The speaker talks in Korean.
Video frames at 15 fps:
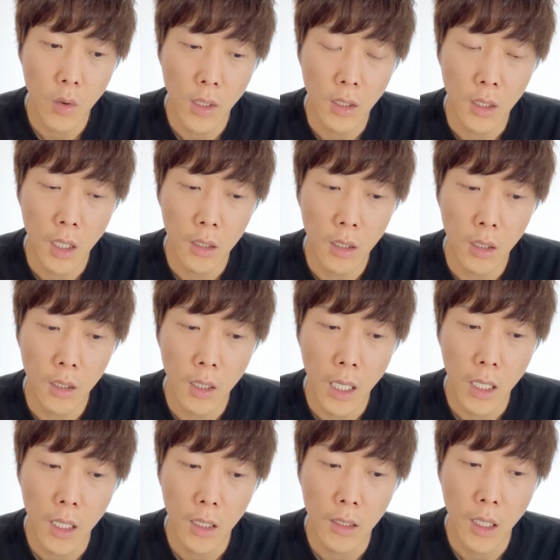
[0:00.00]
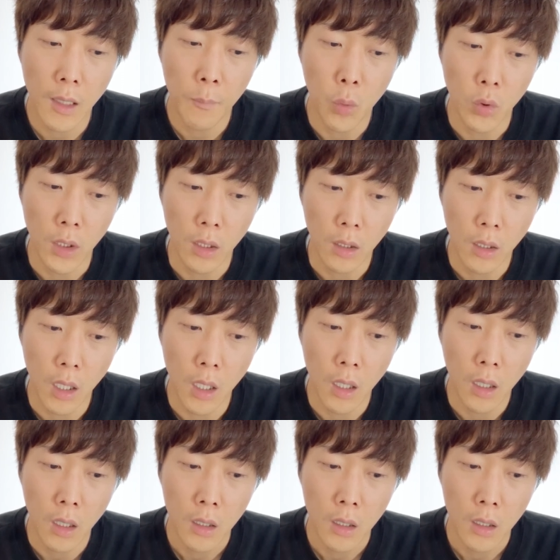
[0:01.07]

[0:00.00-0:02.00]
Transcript: 이야기하다 보니까